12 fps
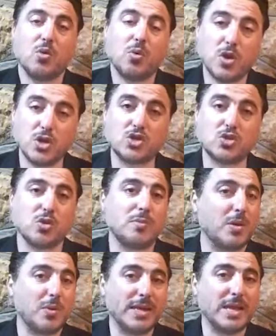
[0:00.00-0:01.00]
ويشتروا
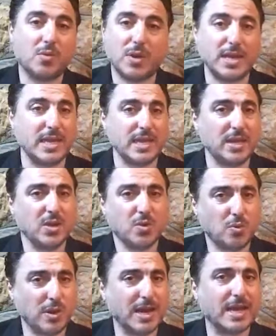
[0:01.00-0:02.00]
مواد أولية
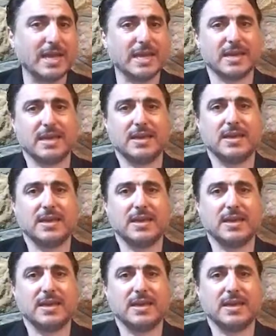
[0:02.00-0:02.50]
ولا غير